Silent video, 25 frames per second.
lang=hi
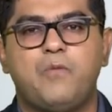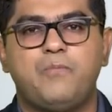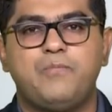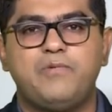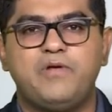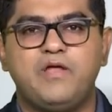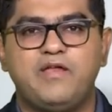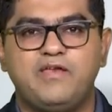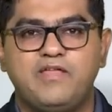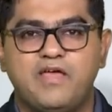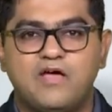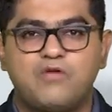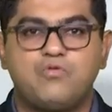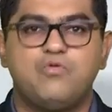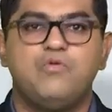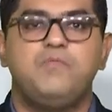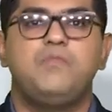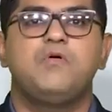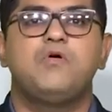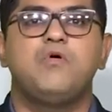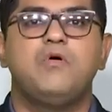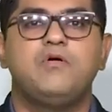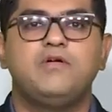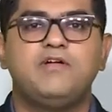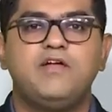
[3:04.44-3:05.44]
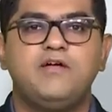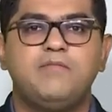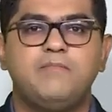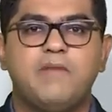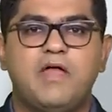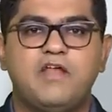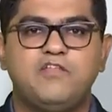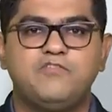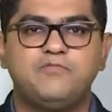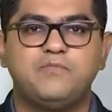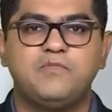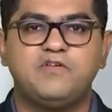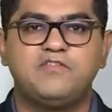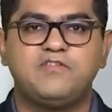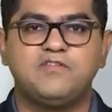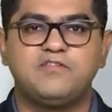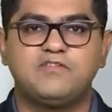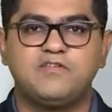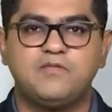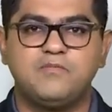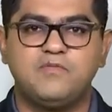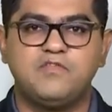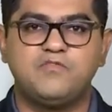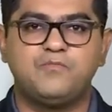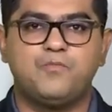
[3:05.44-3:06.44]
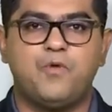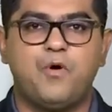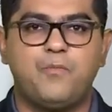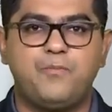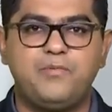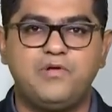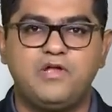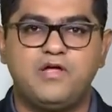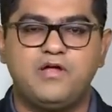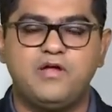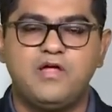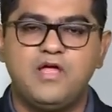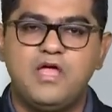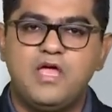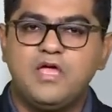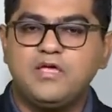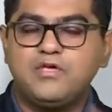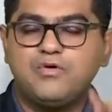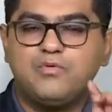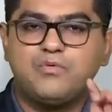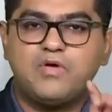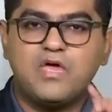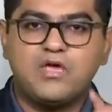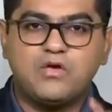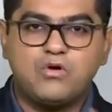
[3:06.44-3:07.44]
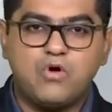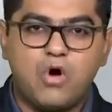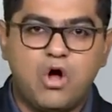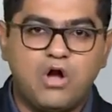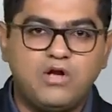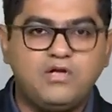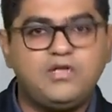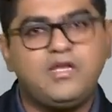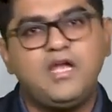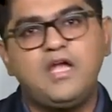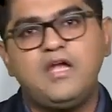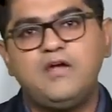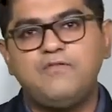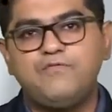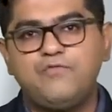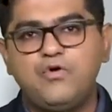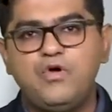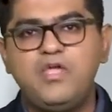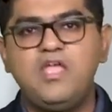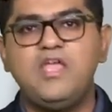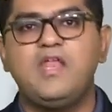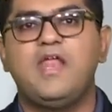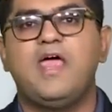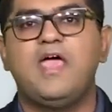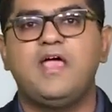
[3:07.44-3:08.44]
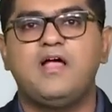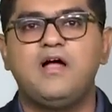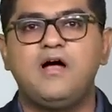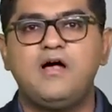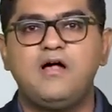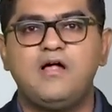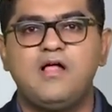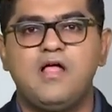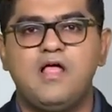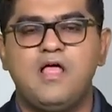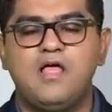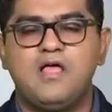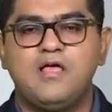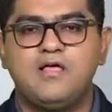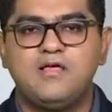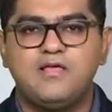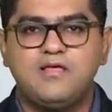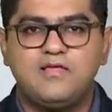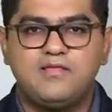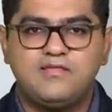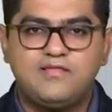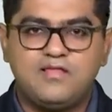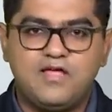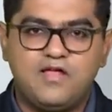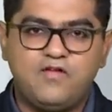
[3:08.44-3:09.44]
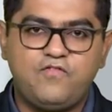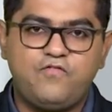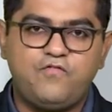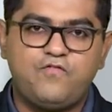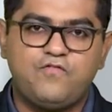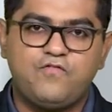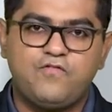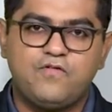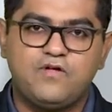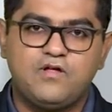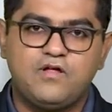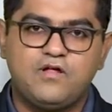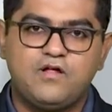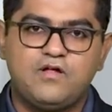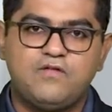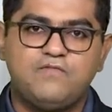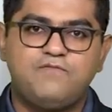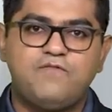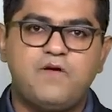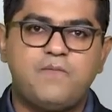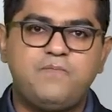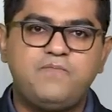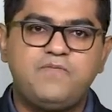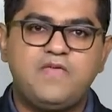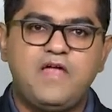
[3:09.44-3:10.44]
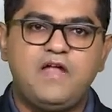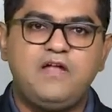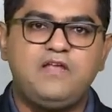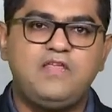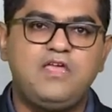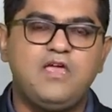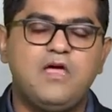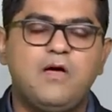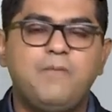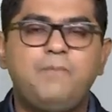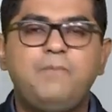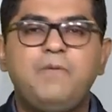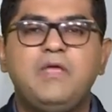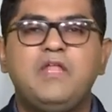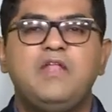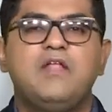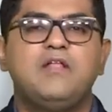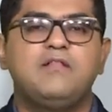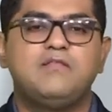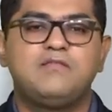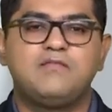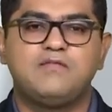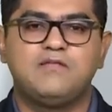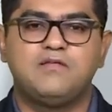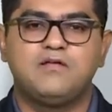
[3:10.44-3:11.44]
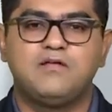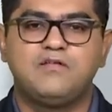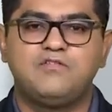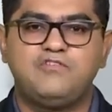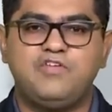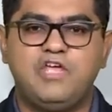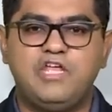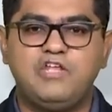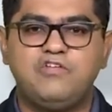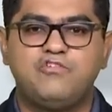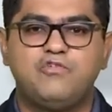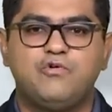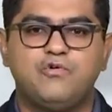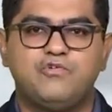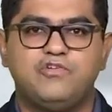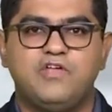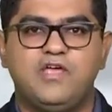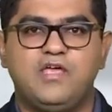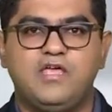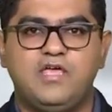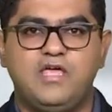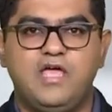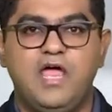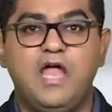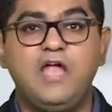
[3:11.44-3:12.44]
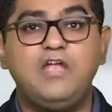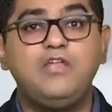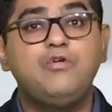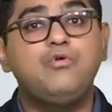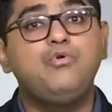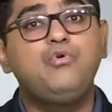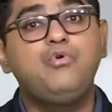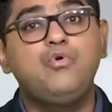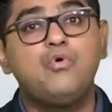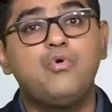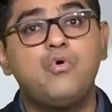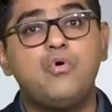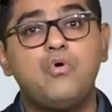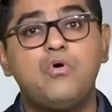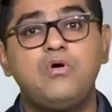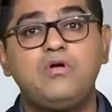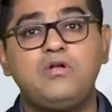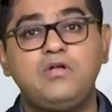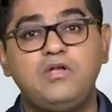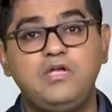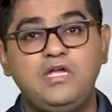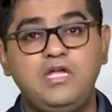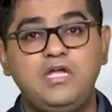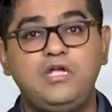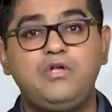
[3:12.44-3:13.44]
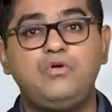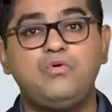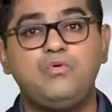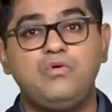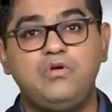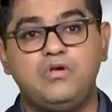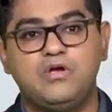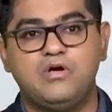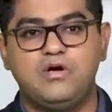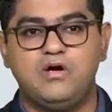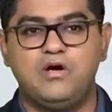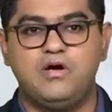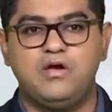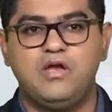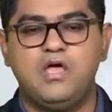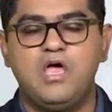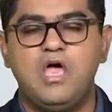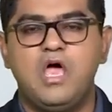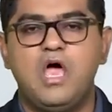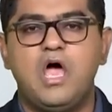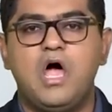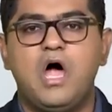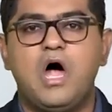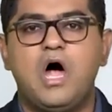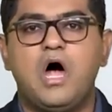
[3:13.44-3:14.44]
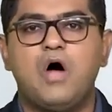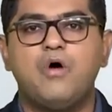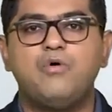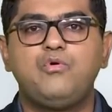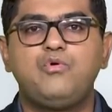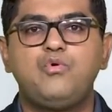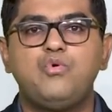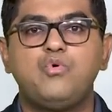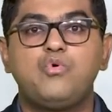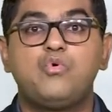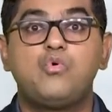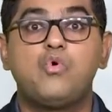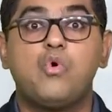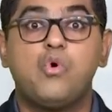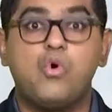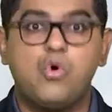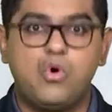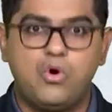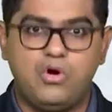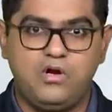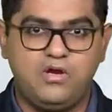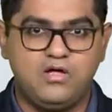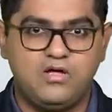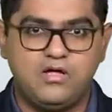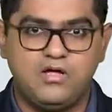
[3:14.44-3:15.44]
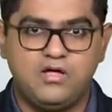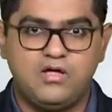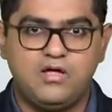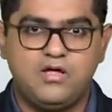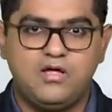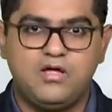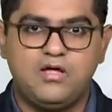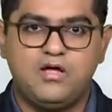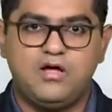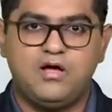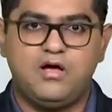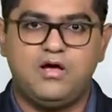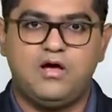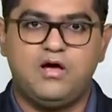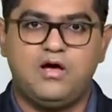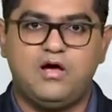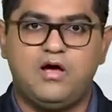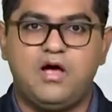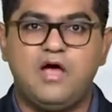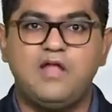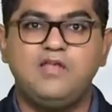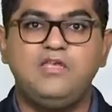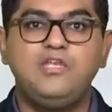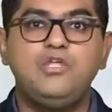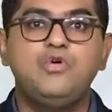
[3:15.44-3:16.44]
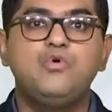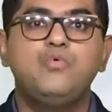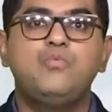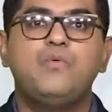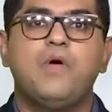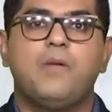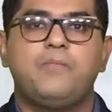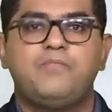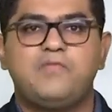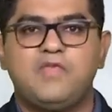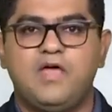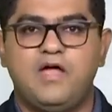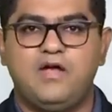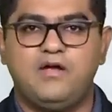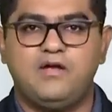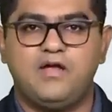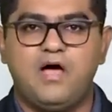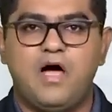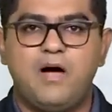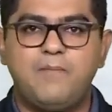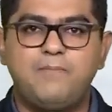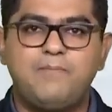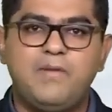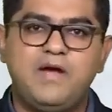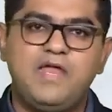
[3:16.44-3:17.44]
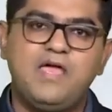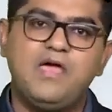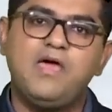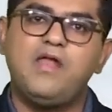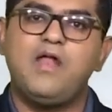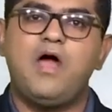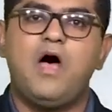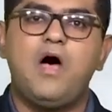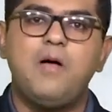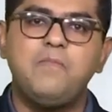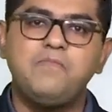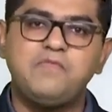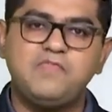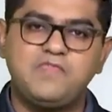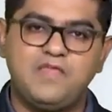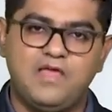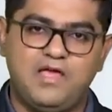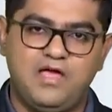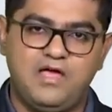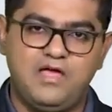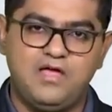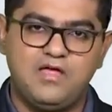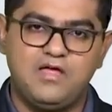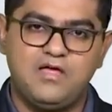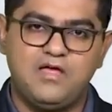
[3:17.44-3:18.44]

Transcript: पॉपुलर या कोई भी कॉन्टेंट मैनेजमेंट सिस्टम इज़ पॉपुलर क्योंकि कॉन्टेंट वही रहेगा सिर्फ वेबसाइट की अपीरेंस चेंज हो जाएगी एंड यू डोंट नीड टू लर्न हाउ टू कोड अ न्यू वेबसाइट आप बड़े आराम से